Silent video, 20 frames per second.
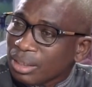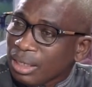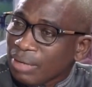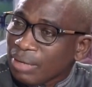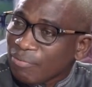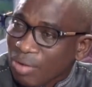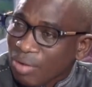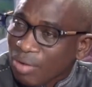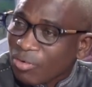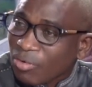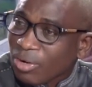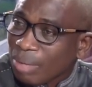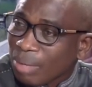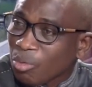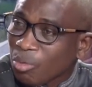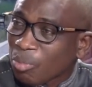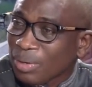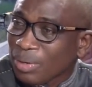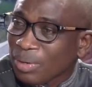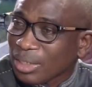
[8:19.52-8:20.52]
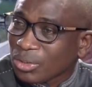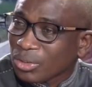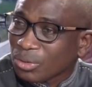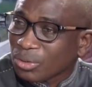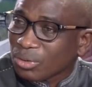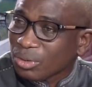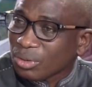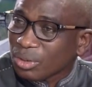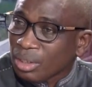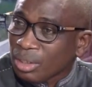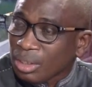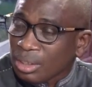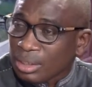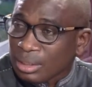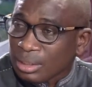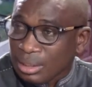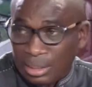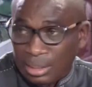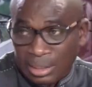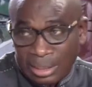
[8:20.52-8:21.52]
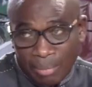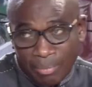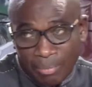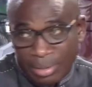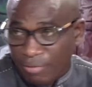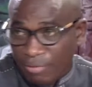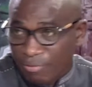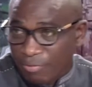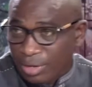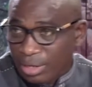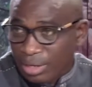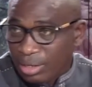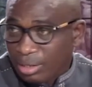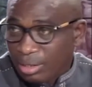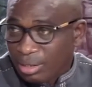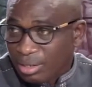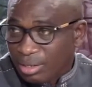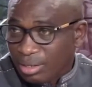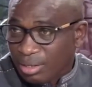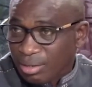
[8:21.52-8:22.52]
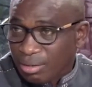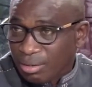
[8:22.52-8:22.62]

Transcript: est favorable aux populations. Alors, si c'est bien fait,